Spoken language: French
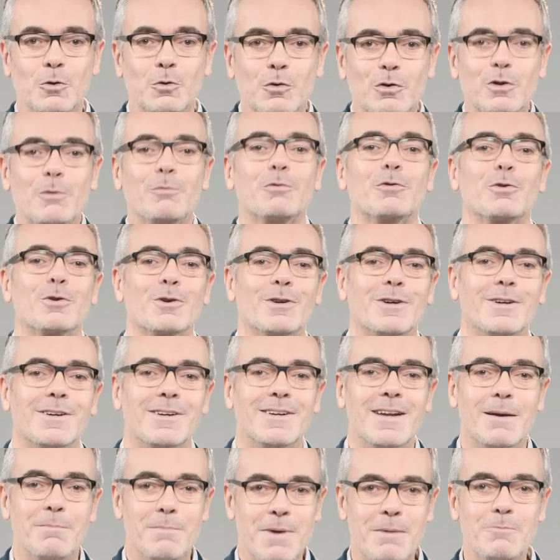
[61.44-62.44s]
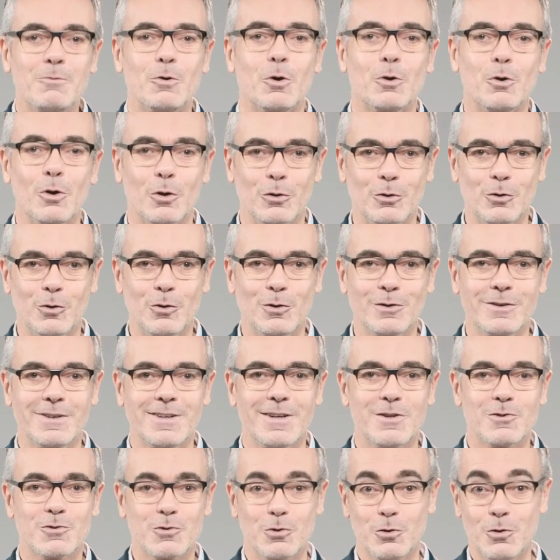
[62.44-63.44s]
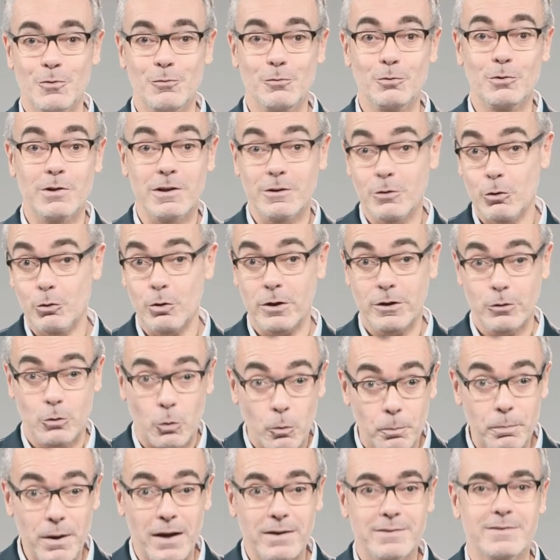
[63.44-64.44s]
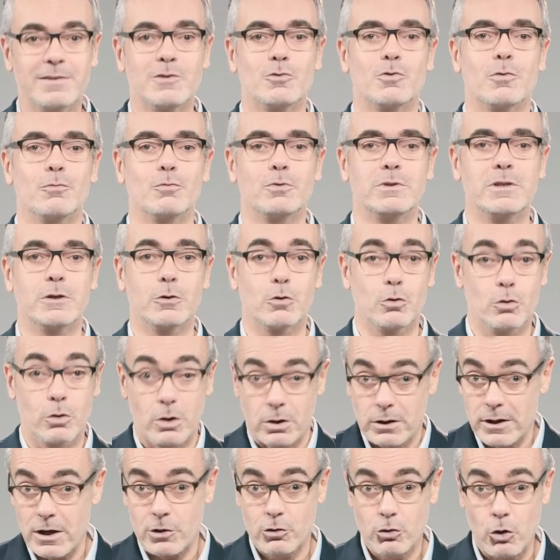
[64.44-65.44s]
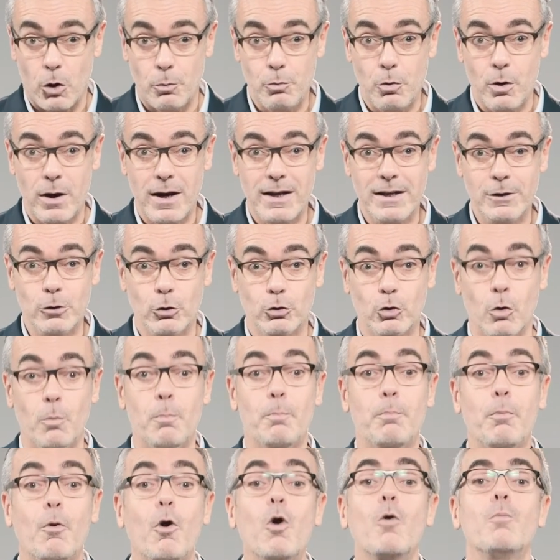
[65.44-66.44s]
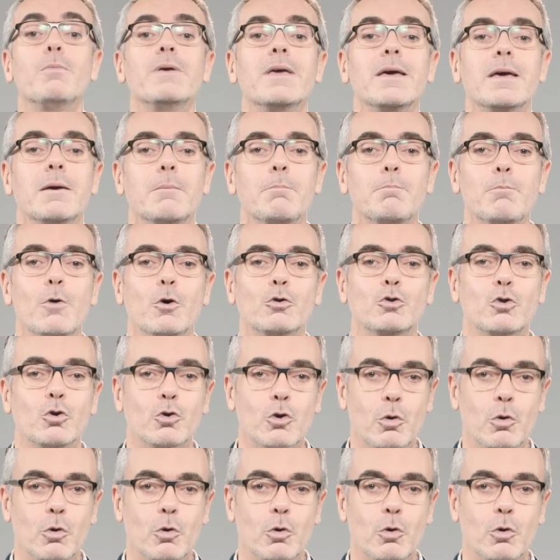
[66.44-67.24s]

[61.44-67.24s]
Nous sommes sur euh, la même longueur d'onde. Je ne vous étonnerai donc pas si je vous dis que le langage corporel est notre premier mode de